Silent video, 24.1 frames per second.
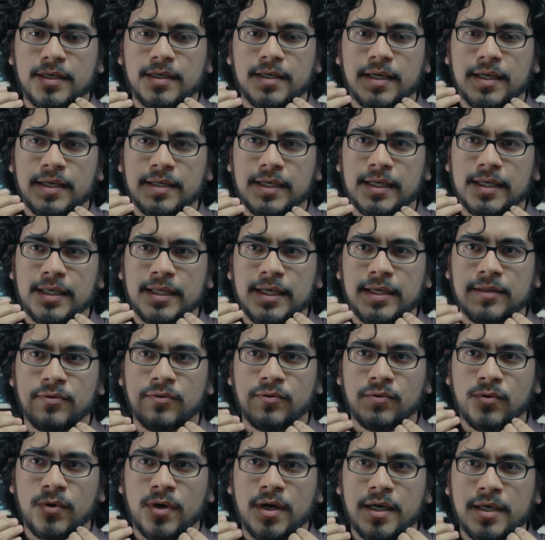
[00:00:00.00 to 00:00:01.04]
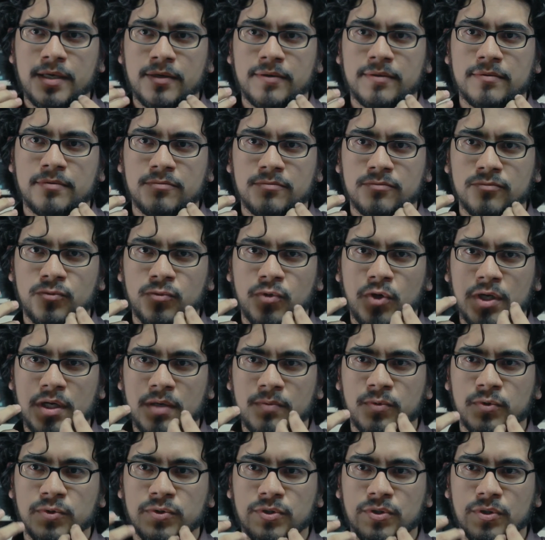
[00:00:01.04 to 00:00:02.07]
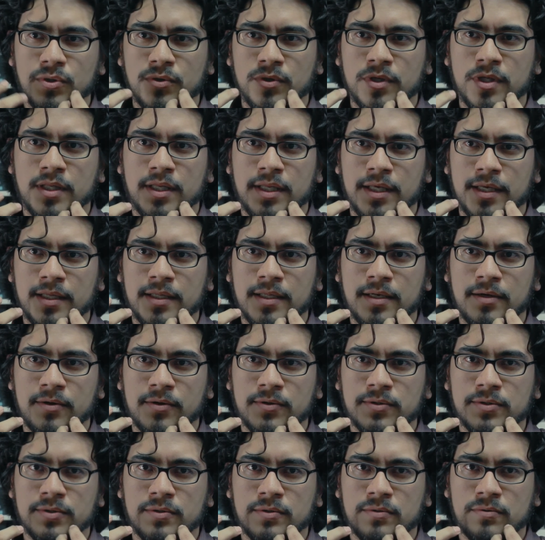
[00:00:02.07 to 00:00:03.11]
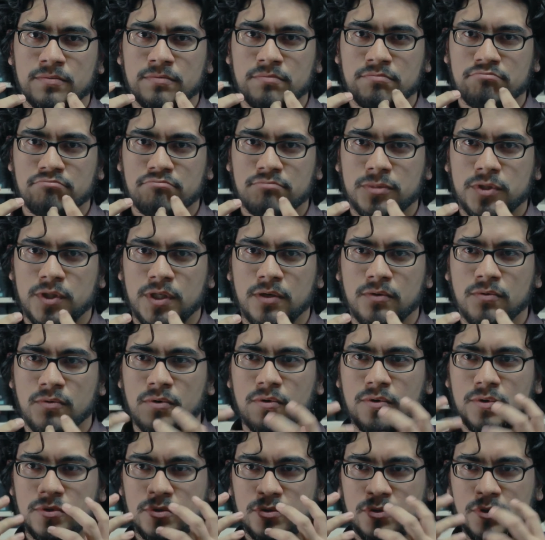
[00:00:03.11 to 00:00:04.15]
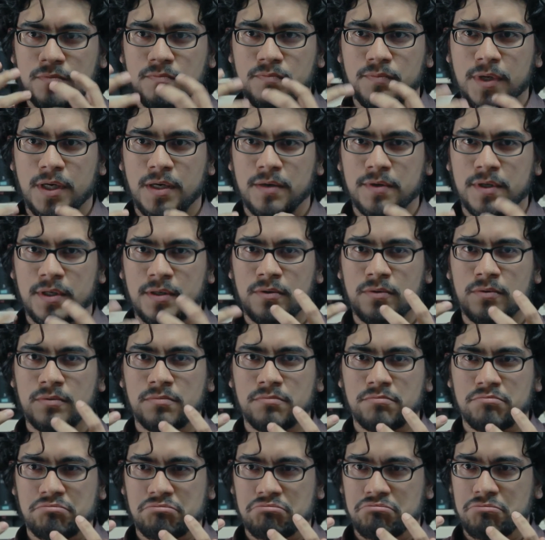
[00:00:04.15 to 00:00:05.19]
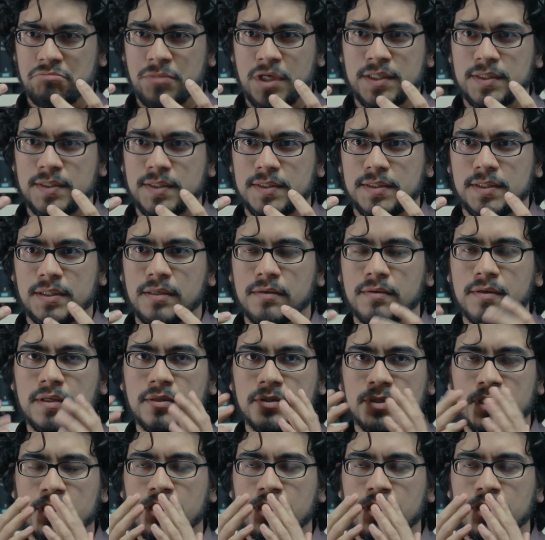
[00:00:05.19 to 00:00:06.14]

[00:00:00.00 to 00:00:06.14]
en realidad no hay, no hay emoción en, el rostro, es un rostro impávido, marcesible,